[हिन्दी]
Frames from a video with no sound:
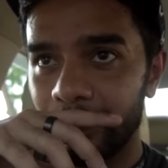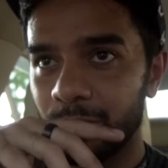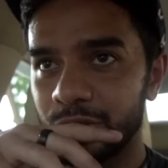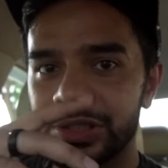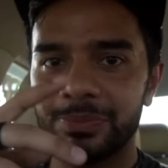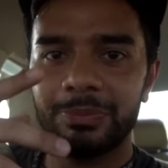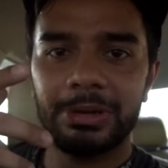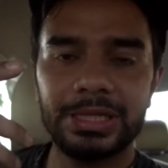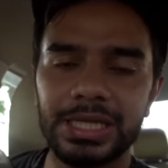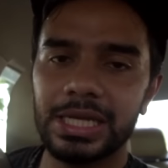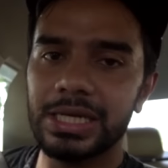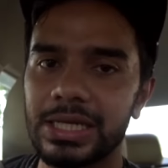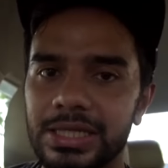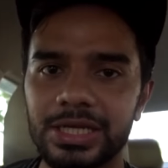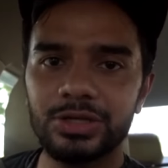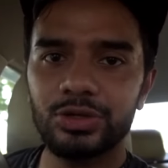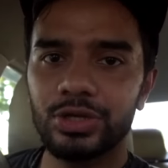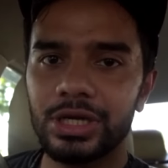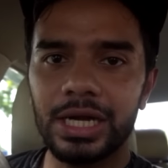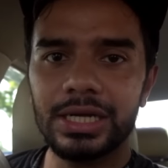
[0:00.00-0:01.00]
मुझे पता नहीं
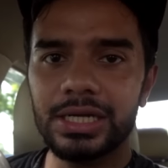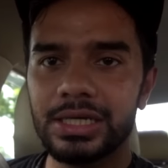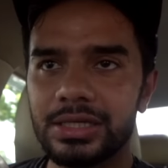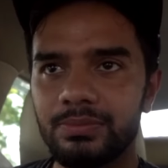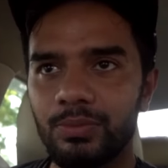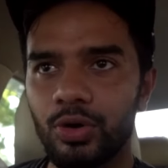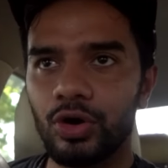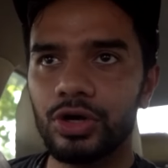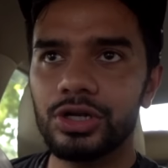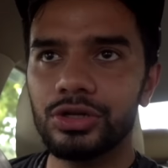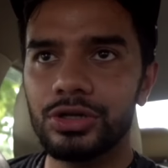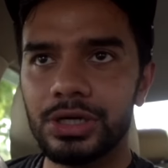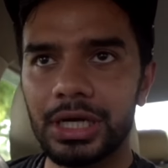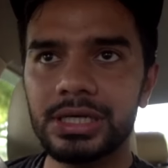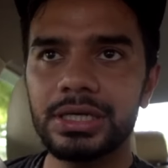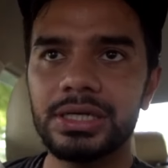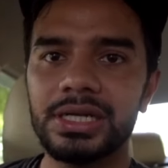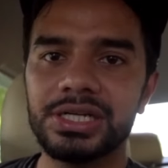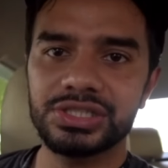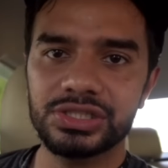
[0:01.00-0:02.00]
था यूनाइटेड मॉडल
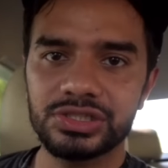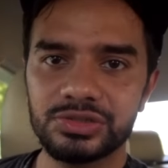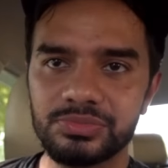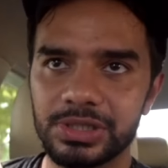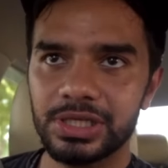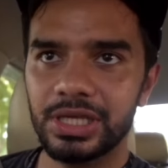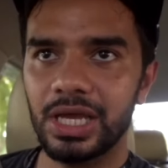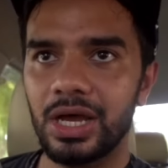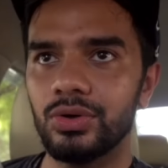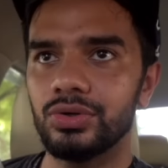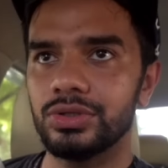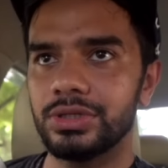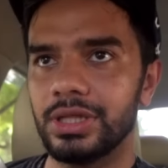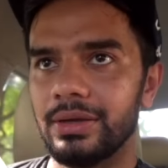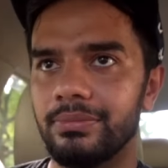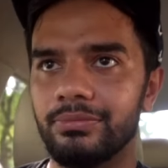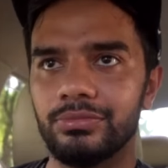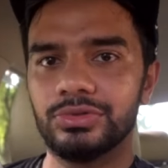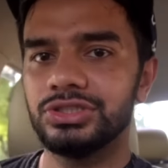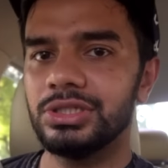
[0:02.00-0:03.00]
यूनाइटेड नेशंस में क्या होता
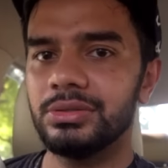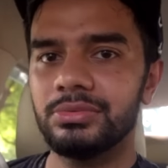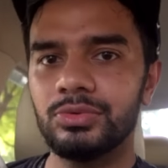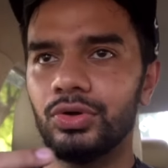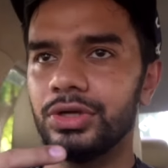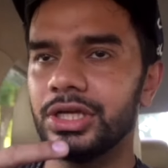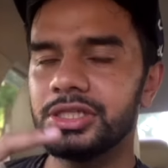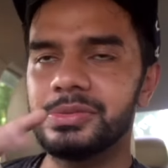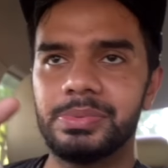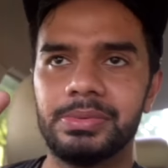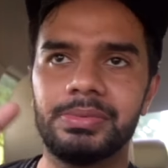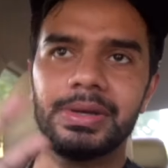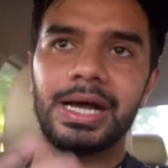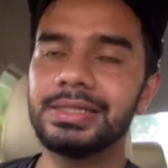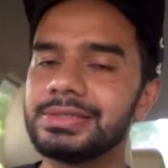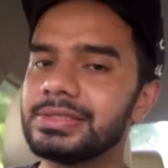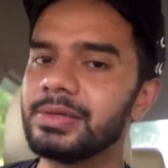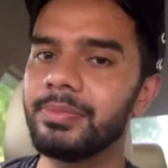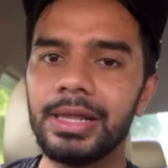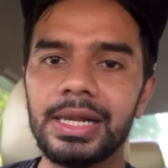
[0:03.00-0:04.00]
है मुझे कोई
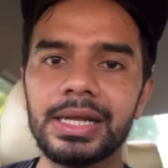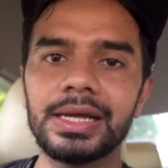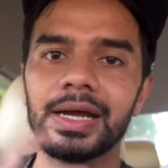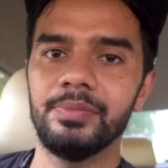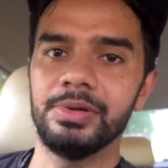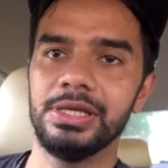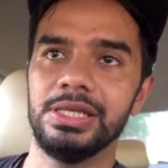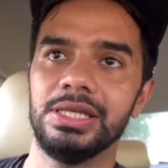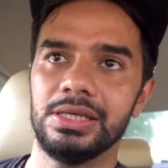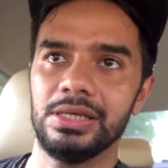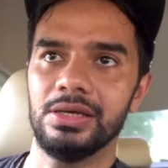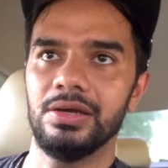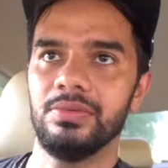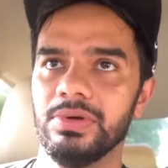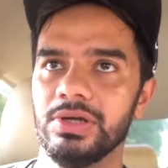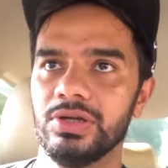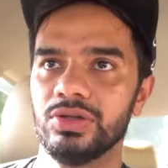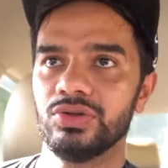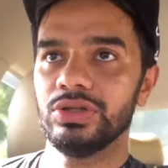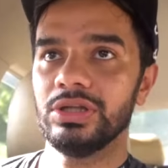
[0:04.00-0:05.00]
आज से पहले कभी नहीं गया
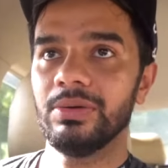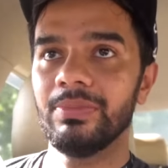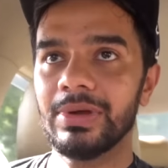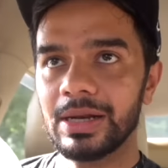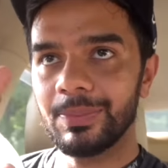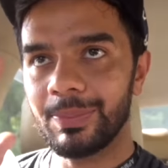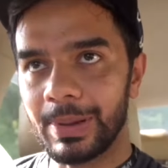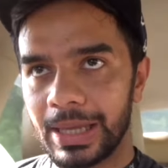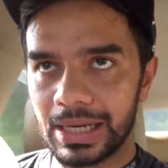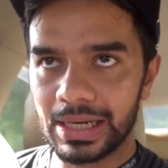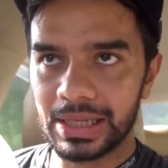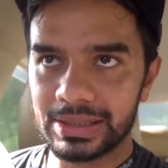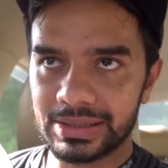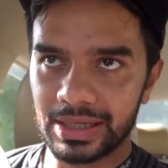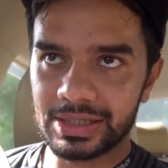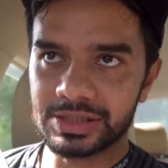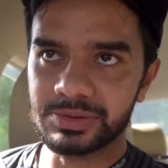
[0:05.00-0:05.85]
तो ये मेरा पहला था